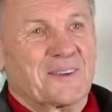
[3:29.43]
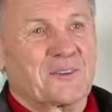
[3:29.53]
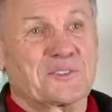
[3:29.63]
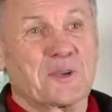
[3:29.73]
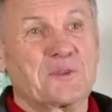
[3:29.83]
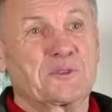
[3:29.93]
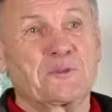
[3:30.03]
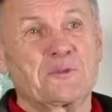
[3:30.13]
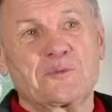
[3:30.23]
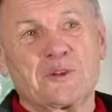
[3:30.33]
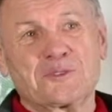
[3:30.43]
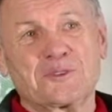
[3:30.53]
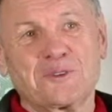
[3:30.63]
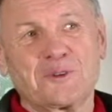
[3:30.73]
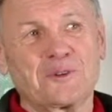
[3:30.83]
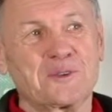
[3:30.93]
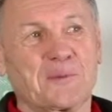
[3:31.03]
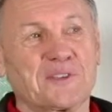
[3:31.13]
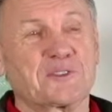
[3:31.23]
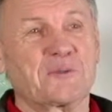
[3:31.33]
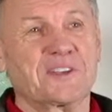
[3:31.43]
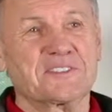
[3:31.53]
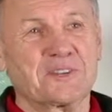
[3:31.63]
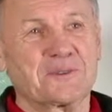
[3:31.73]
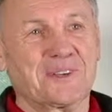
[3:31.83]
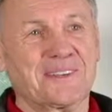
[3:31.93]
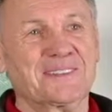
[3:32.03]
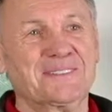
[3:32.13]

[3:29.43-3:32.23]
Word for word: On s'habitue et puis on, est presque blasé. Hein.